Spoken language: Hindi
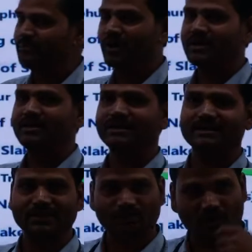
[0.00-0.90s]
बॉन्ड
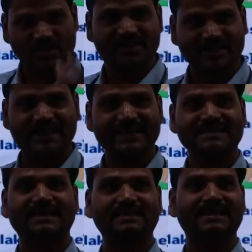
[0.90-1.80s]
करते हैं तो वो ऑक्सीजन के
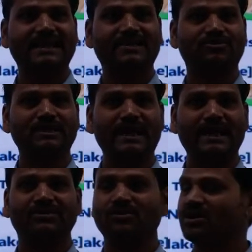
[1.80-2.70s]
साथ ना रिएक्ट होता
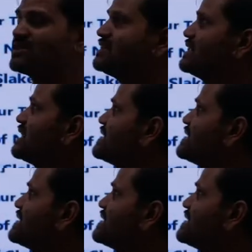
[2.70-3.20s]
है तो ऑक्सीजन के